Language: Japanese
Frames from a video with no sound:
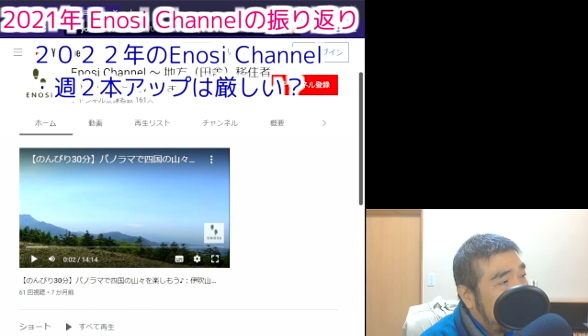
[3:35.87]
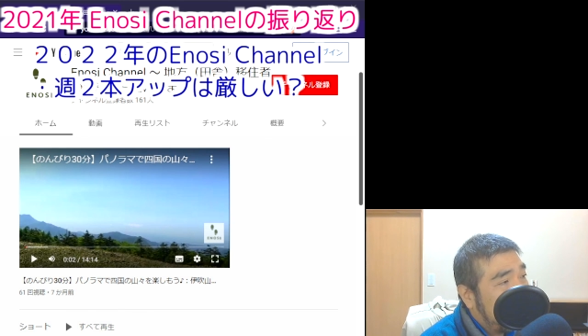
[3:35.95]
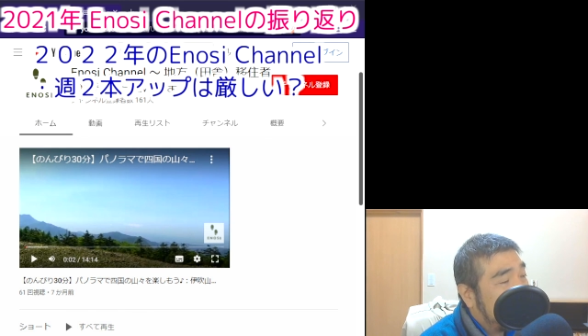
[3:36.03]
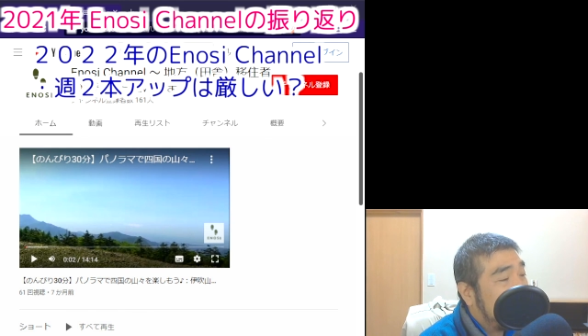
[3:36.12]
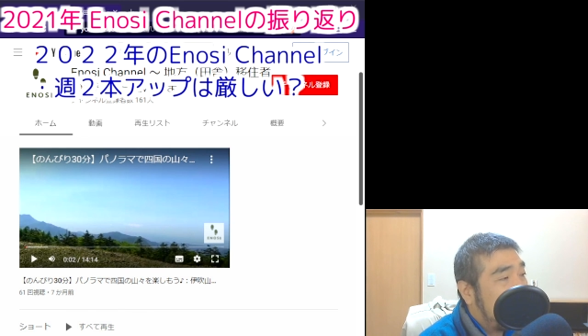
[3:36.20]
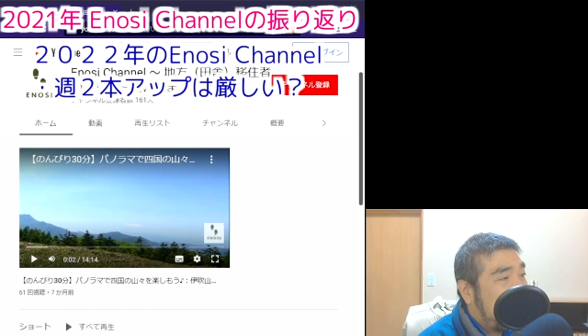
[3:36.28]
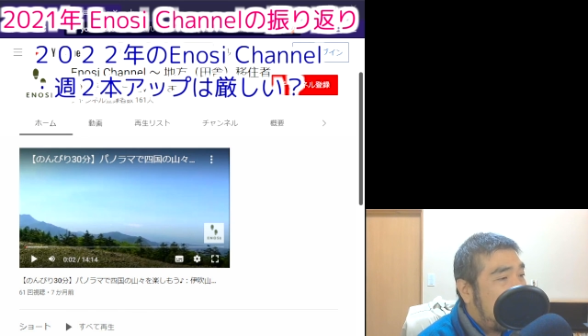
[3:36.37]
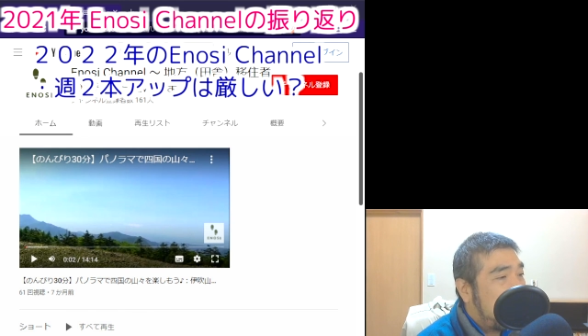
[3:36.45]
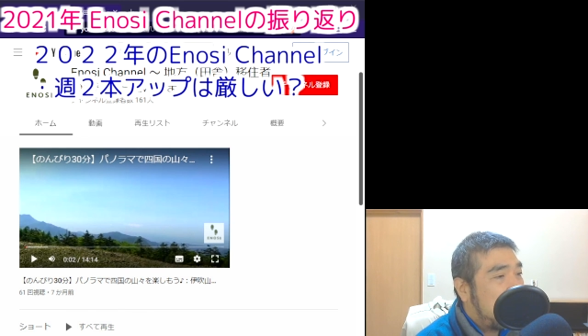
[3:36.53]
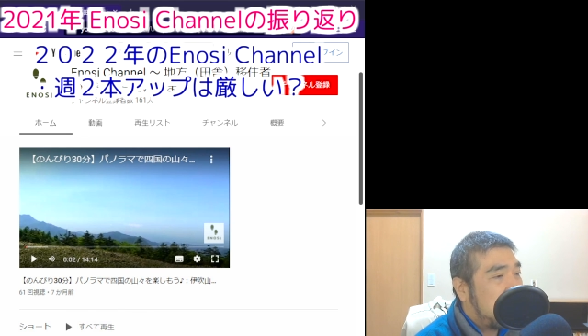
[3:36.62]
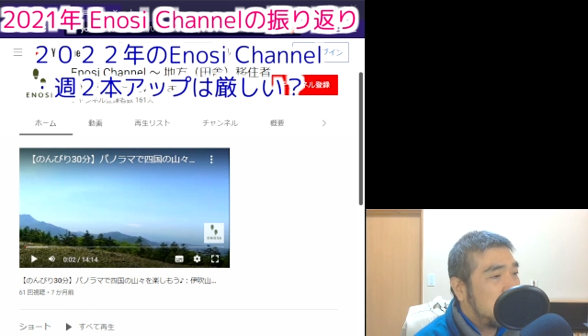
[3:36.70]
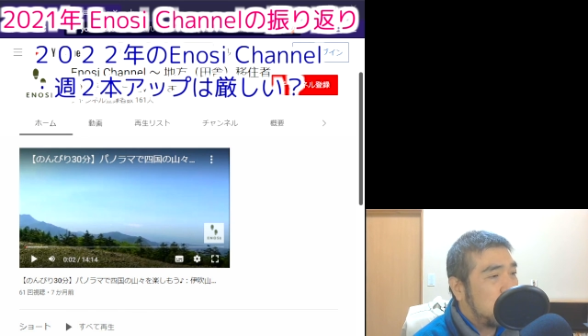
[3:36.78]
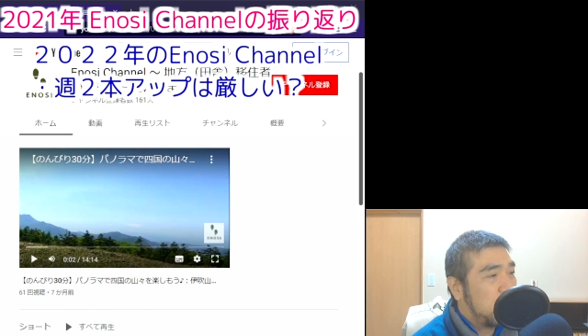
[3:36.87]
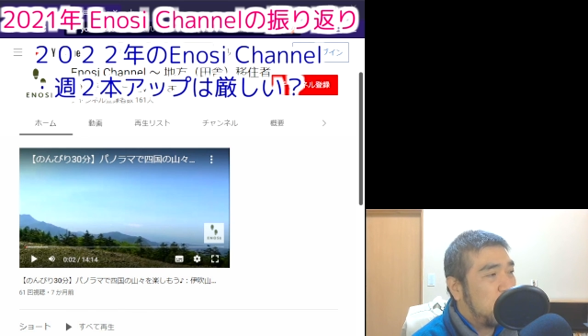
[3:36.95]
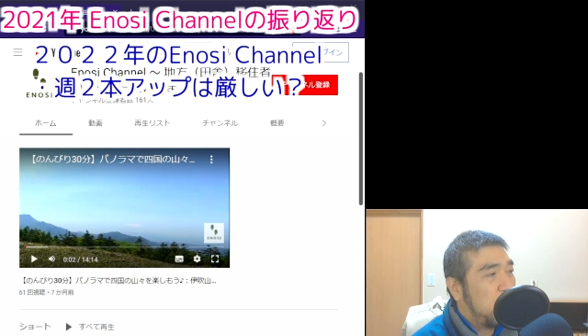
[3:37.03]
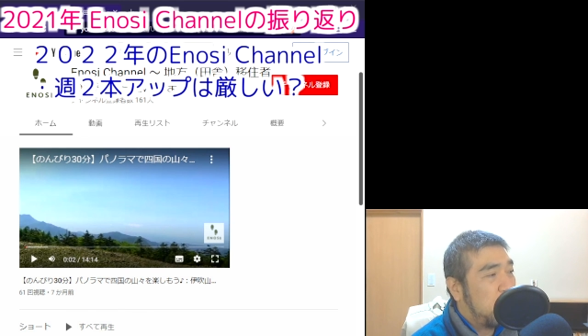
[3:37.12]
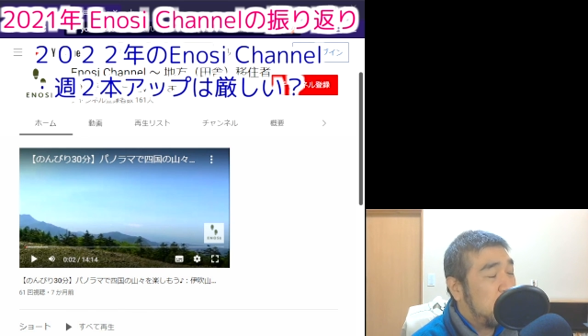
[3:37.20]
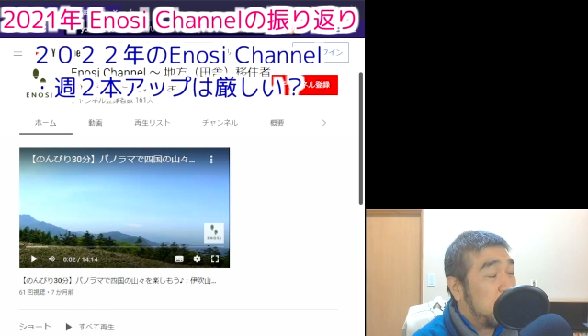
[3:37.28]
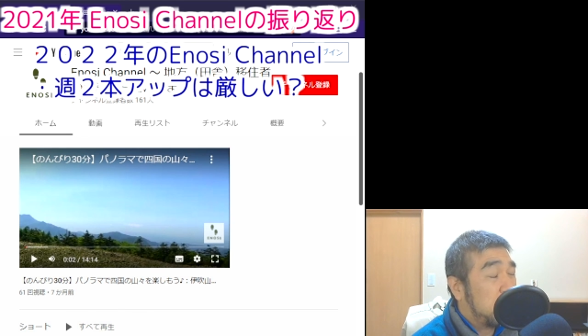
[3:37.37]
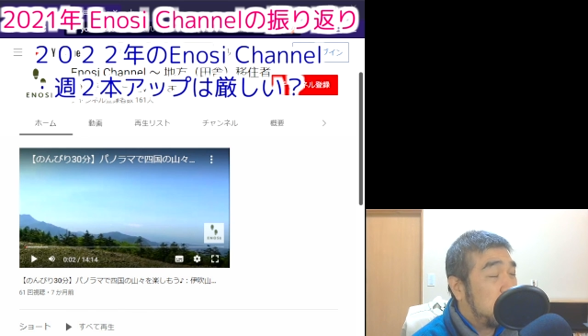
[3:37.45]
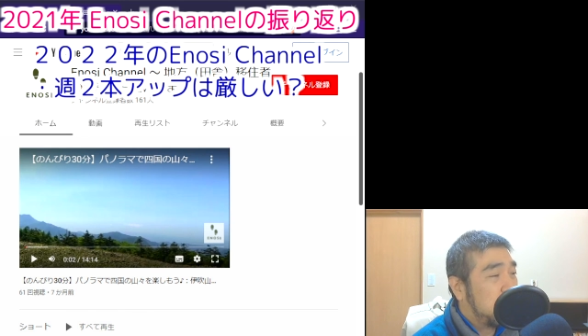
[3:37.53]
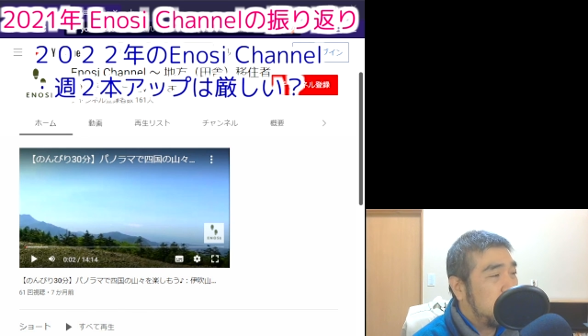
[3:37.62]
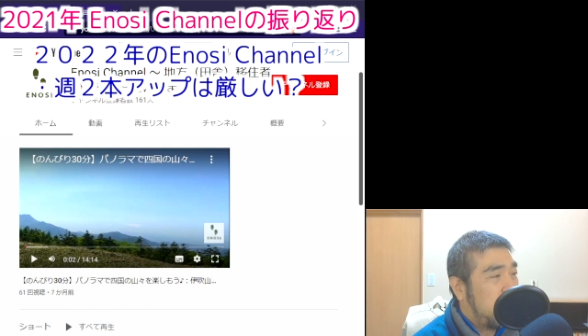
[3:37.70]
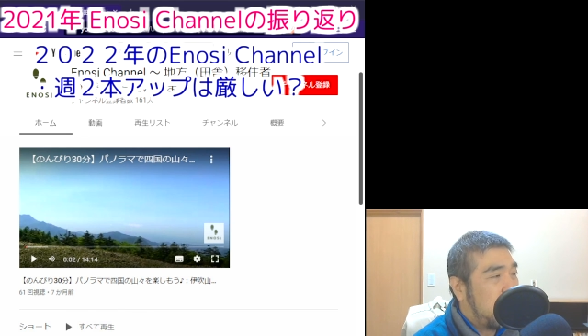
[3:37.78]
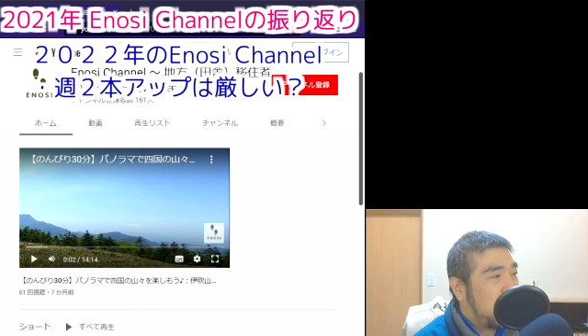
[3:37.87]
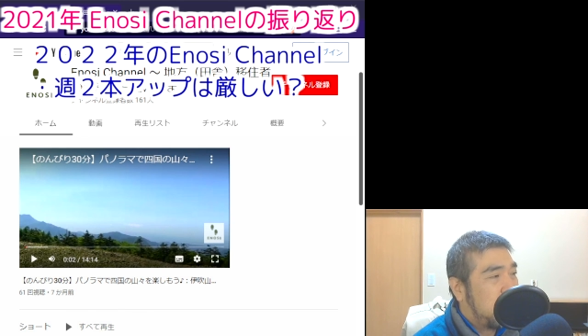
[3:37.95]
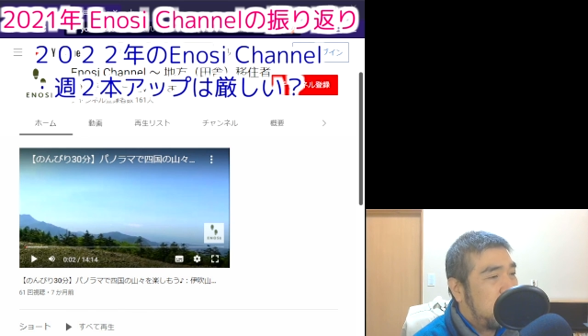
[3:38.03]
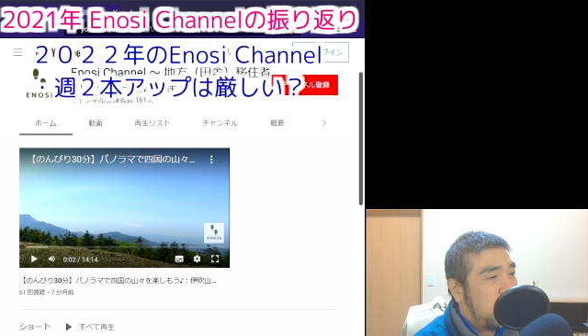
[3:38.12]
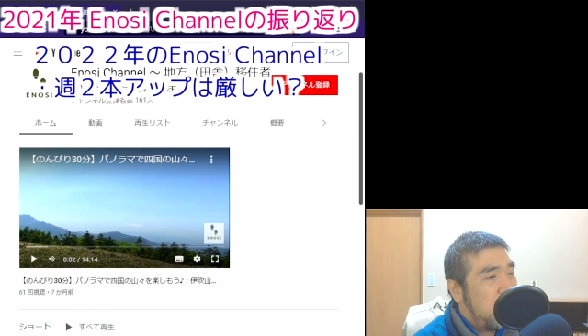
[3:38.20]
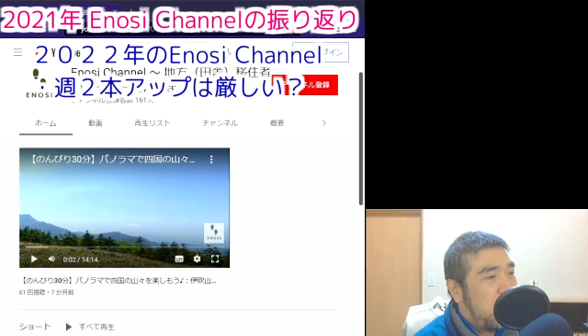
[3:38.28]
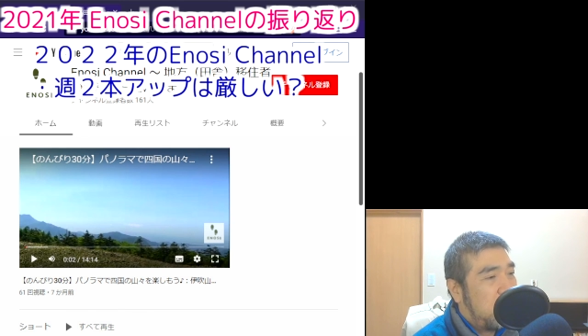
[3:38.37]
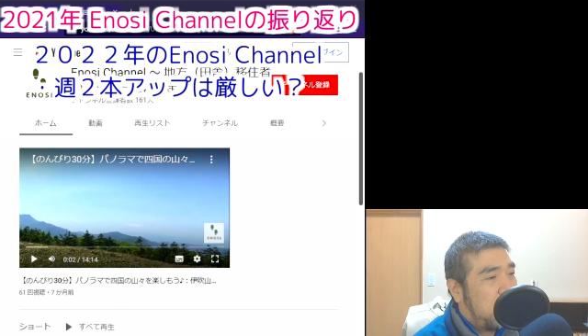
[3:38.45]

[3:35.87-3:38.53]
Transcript: ができないことをそもそもやって